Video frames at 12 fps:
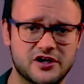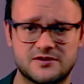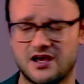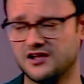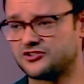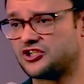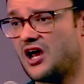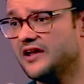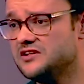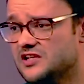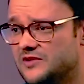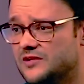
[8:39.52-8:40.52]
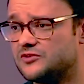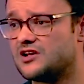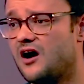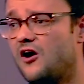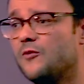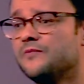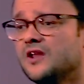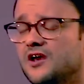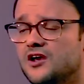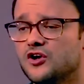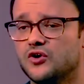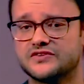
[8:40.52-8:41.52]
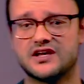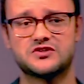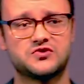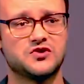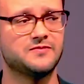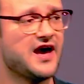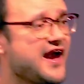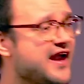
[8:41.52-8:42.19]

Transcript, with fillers: Gott erscheint ihm in einem Traum und sagt zu ihm,